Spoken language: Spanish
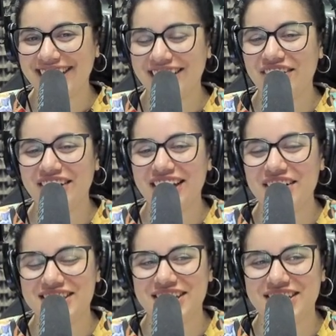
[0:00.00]
¿Con qué lo
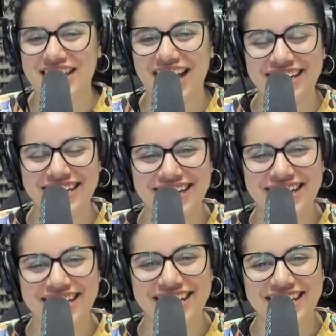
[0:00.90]
asocian?
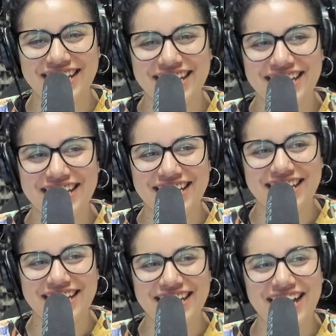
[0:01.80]

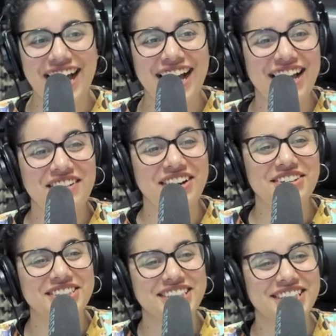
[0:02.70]
Ay, a ver,
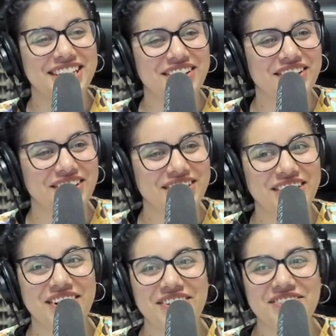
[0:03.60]
justo se nos
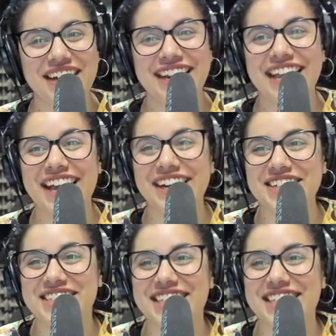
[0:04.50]
cortó con María Rosa.